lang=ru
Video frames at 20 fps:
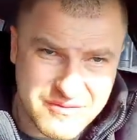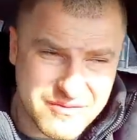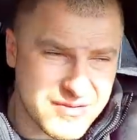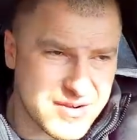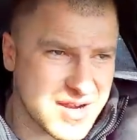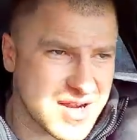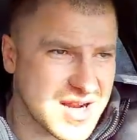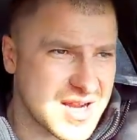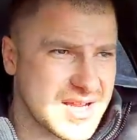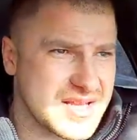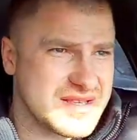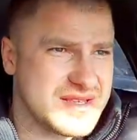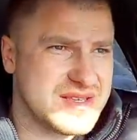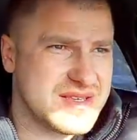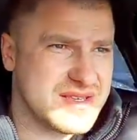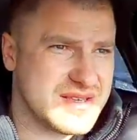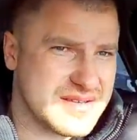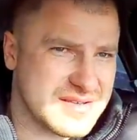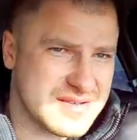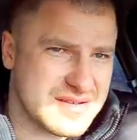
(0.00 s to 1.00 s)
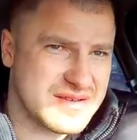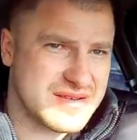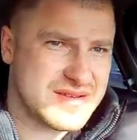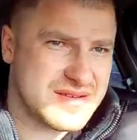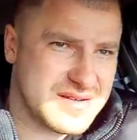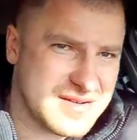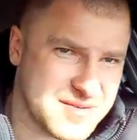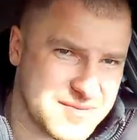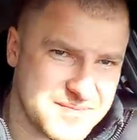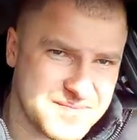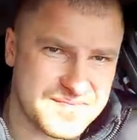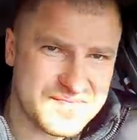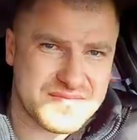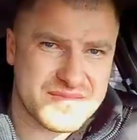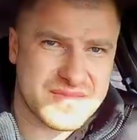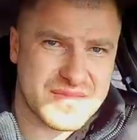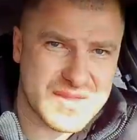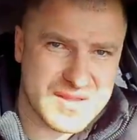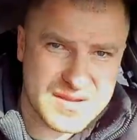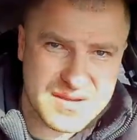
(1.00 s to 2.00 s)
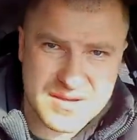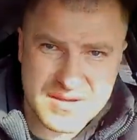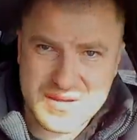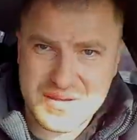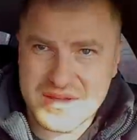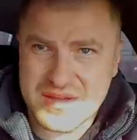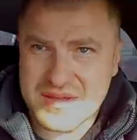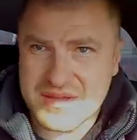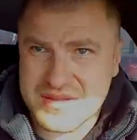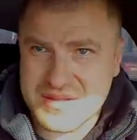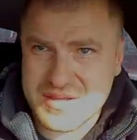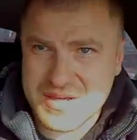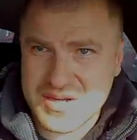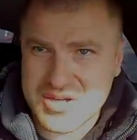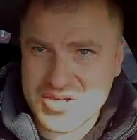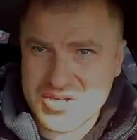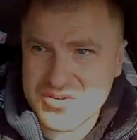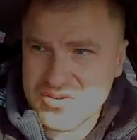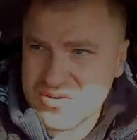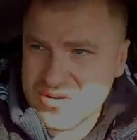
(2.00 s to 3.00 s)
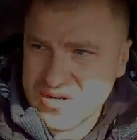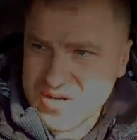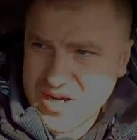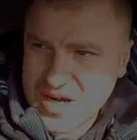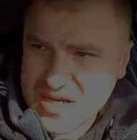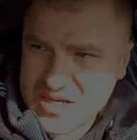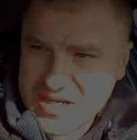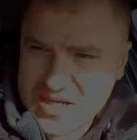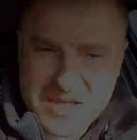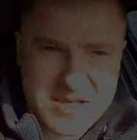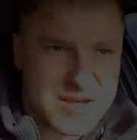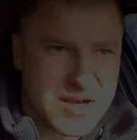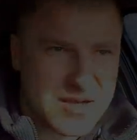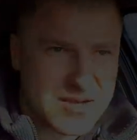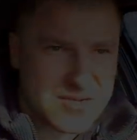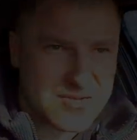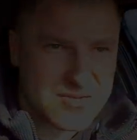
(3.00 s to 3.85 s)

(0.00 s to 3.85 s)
выходить. Так что как-то так,